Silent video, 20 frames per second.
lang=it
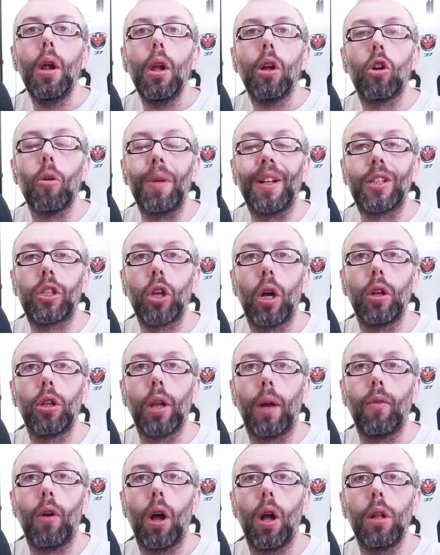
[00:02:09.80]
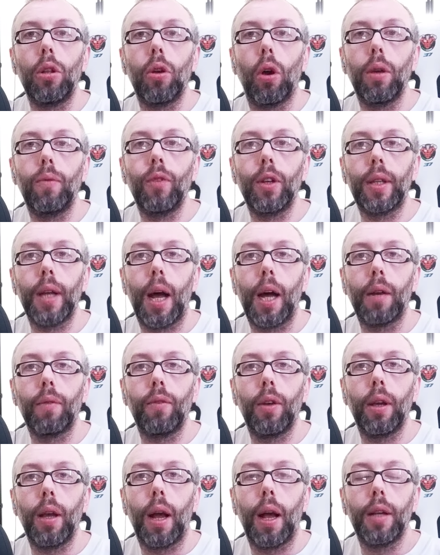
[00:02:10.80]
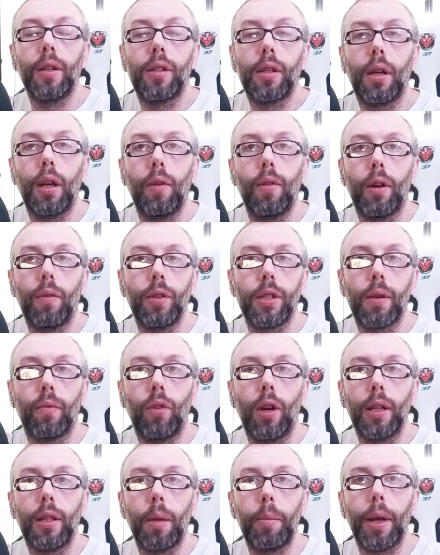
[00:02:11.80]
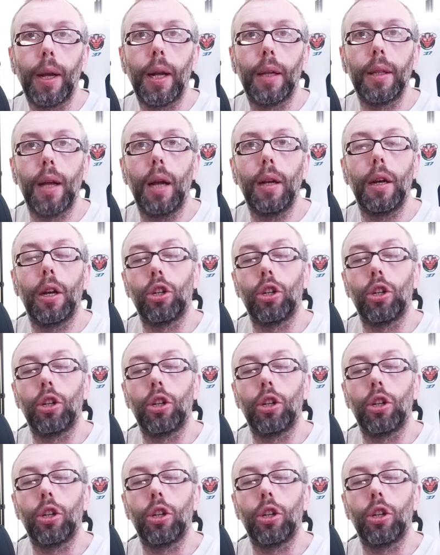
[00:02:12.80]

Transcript: Come al solito voglio invitarvi a iscrivervi se volete ai miei canali,